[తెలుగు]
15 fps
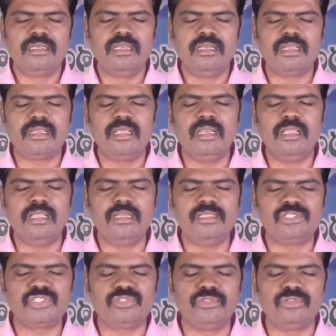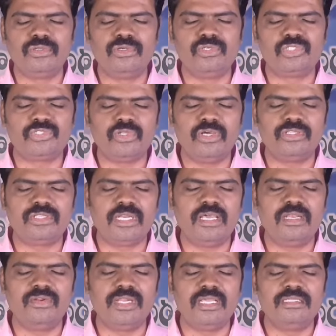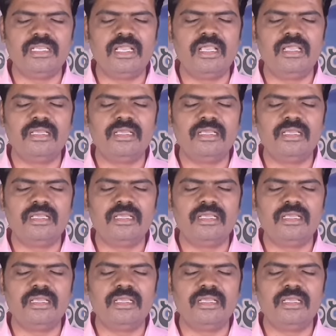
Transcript: లెక్కలేని స్థుతులు స్తోత్రాలు రాజా